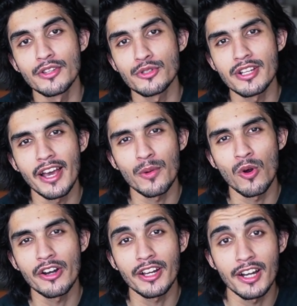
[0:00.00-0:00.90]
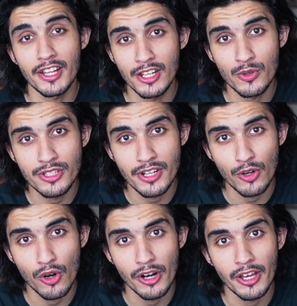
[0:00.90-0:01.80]
तो इसलिए आई वांट कंटिन्यूस
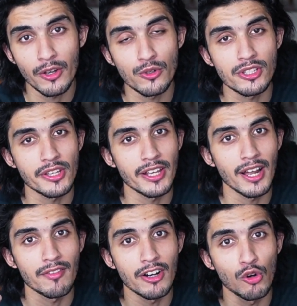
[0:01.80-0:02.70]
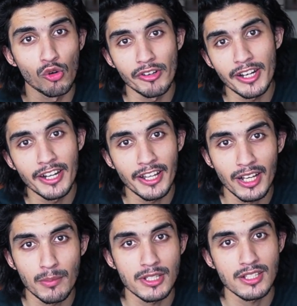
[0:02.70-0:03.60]
रिकॉर्डिंग उसके अलावा ओवर हीटिंग
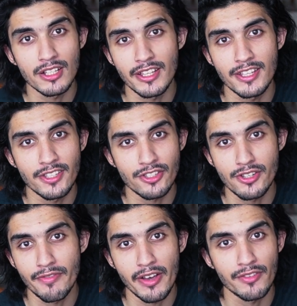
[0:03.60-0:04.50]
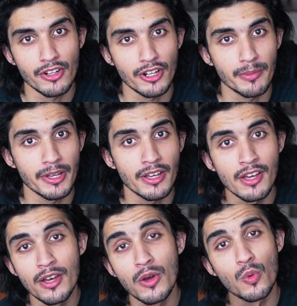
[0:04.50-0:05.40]
का मसला था ये 6500 में
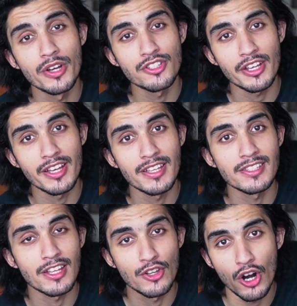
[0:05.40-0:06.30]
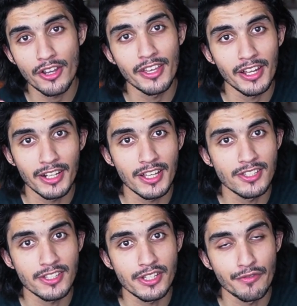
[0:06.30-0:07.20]
विच इज़ नॉट देयर इन ए
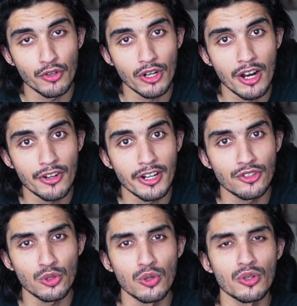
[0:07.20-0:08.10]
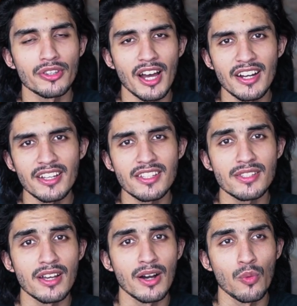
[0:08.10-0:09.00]
6400 सो दैट
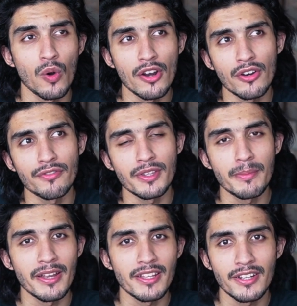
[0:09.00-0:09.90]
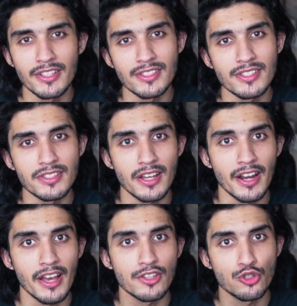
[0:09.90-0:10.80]
इज़ वन ऑफ द मेनी रीजन दैट
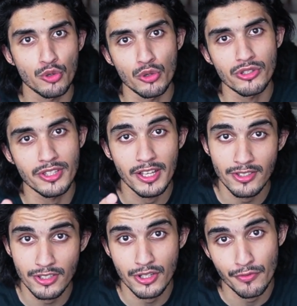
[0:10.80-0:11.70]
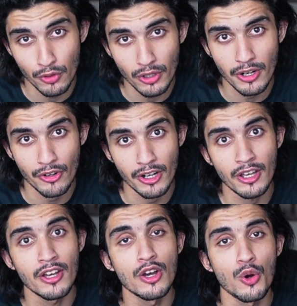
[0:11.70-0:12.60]
आई चोज द ए
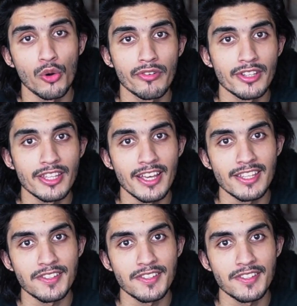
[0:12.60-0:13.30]
ओवर द ए